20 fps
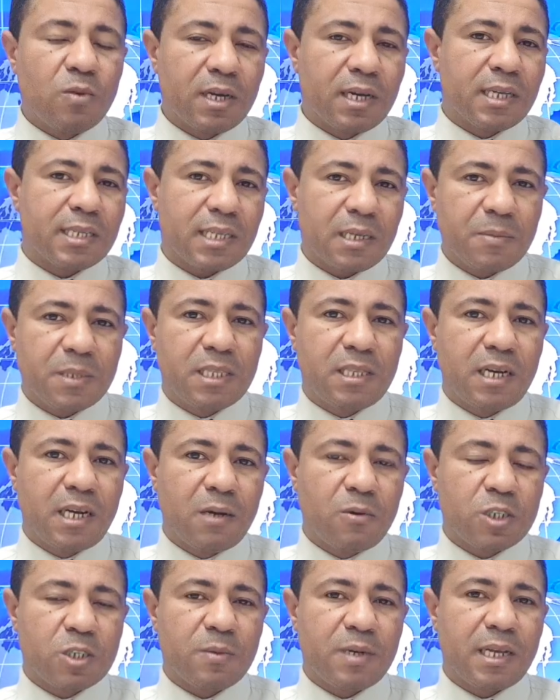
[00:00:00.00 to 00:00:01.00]
هو نصيب
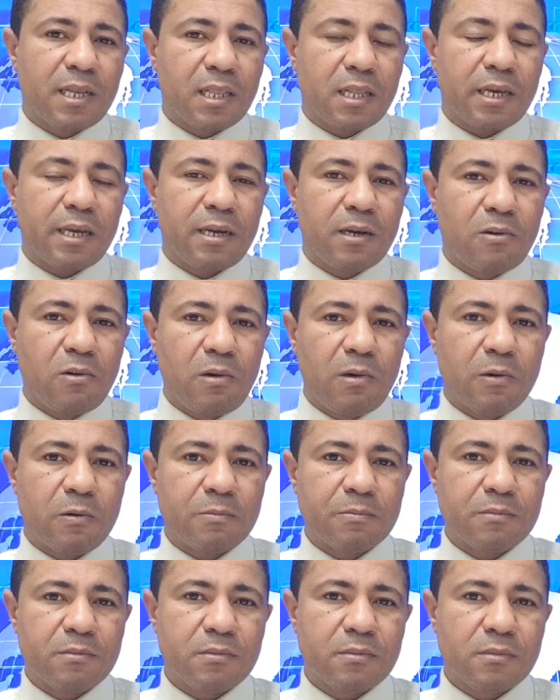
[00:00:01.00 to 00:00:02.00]
الدراويش من هاد الخير كله
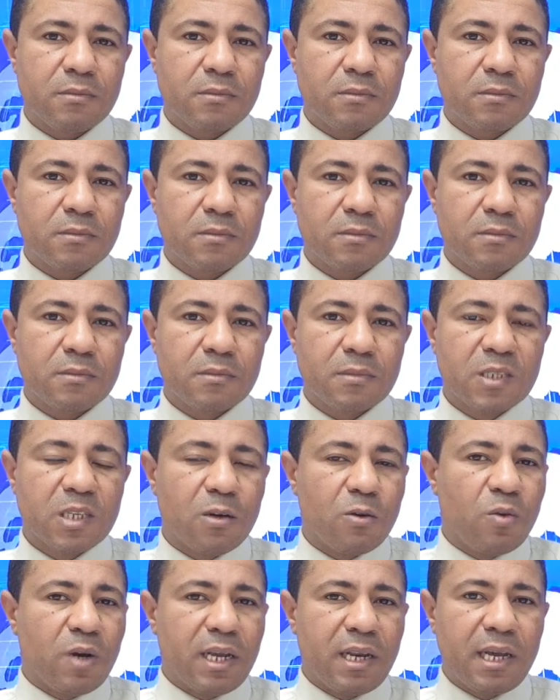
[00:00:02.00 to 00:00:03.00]

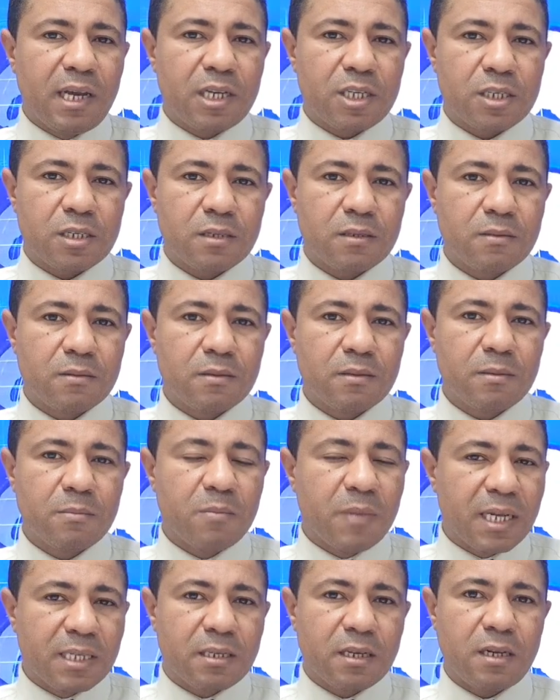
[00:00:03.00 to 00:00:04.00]
وعلاش
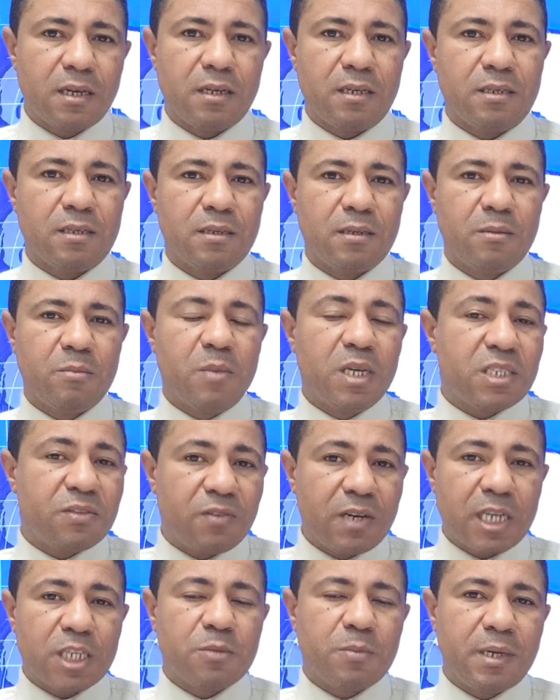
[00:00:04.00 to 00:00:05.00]
مثلا ما
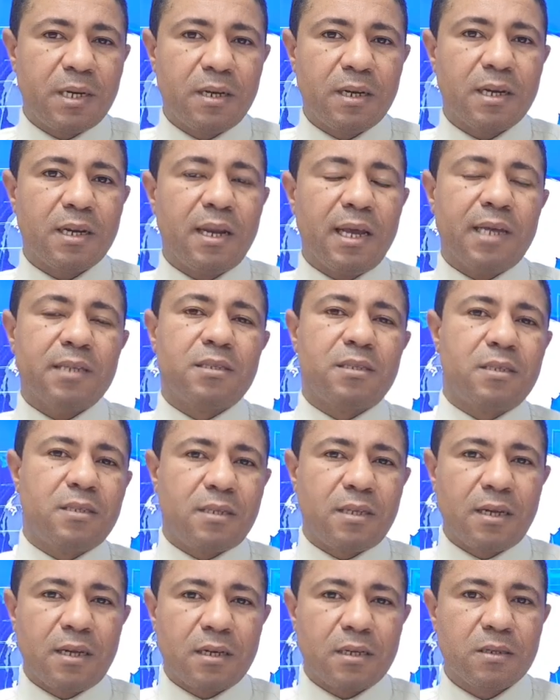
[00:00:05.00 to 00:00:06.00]
شفناش منك لحد
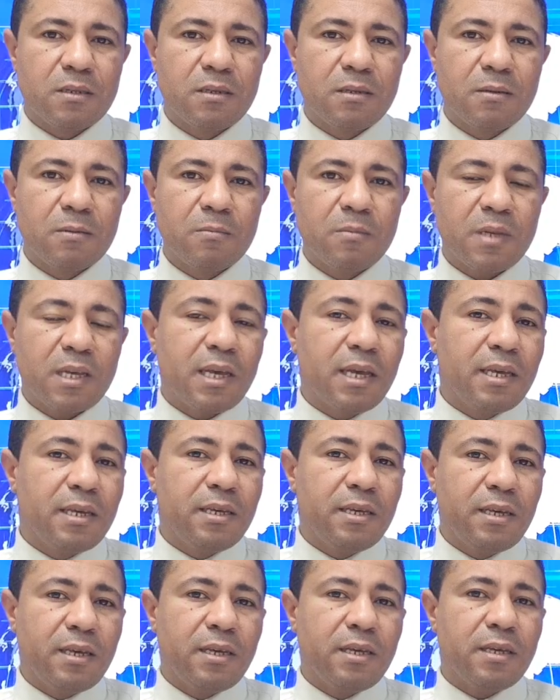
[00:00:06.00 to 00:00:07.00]
الساعه
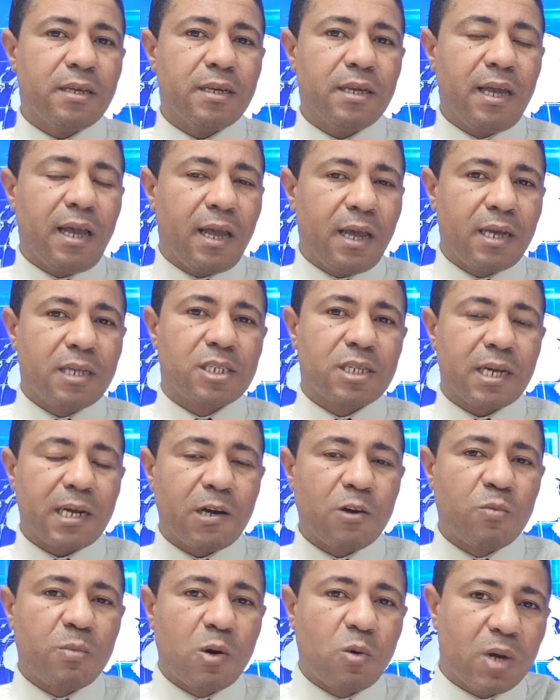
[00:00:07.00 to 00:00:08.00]
اي حاجه
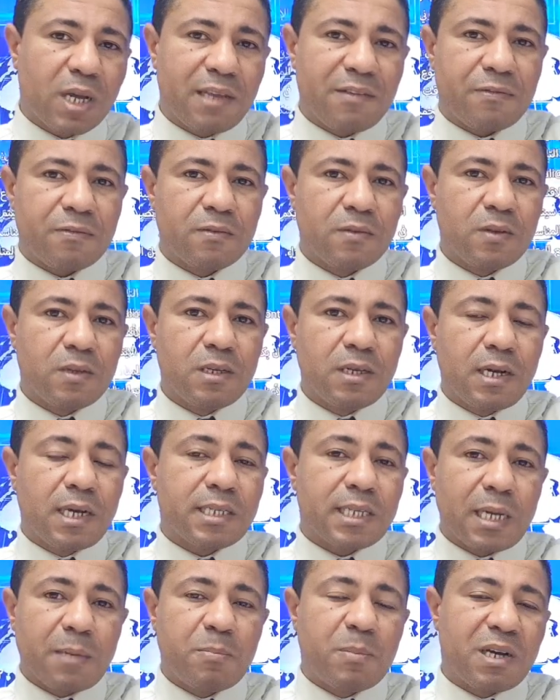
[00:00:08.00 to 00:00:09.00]
او موقف
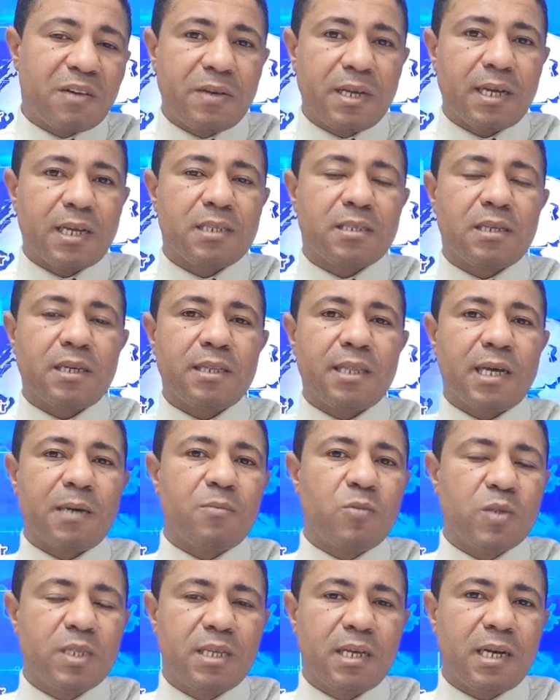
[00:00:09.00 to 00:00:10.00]
كتعبر فيه على
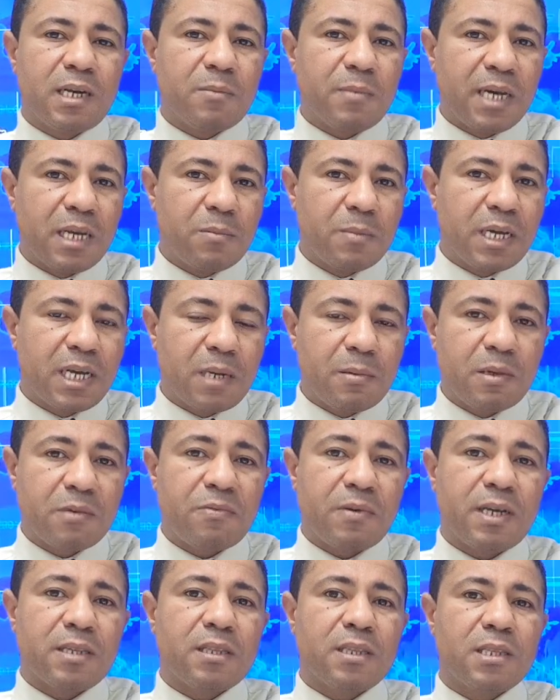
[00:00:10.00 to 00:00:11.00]
التضامن ديالك مع المغاربه
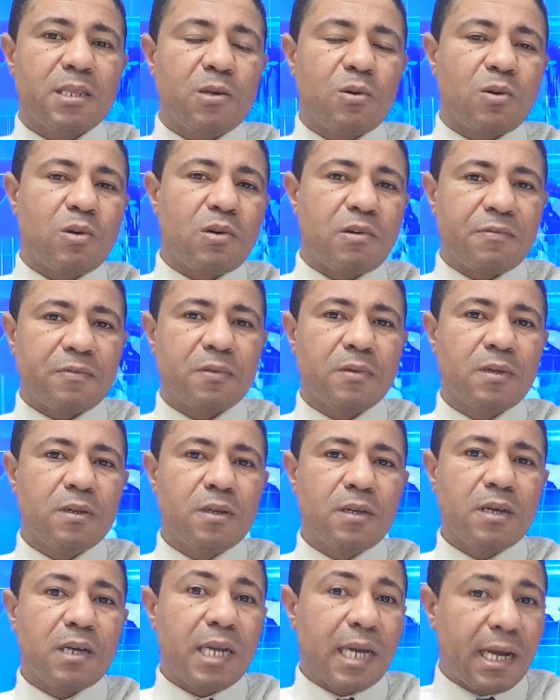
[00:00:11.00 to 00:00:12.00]
في هذه الظروف
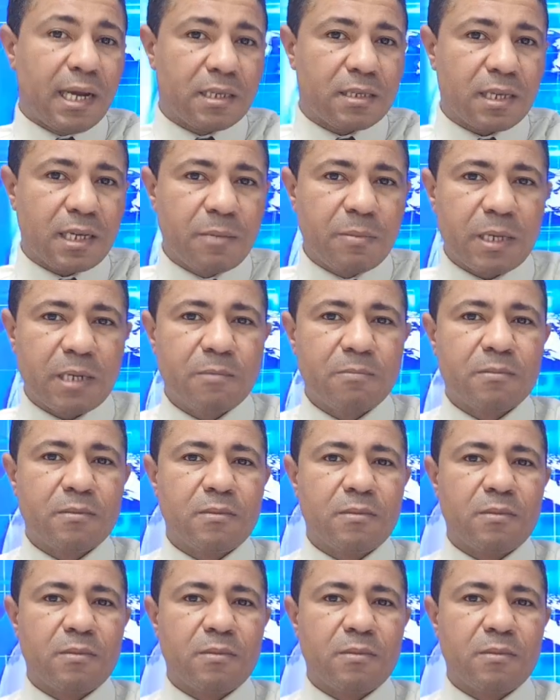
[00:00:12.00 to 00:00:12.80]
العصيبه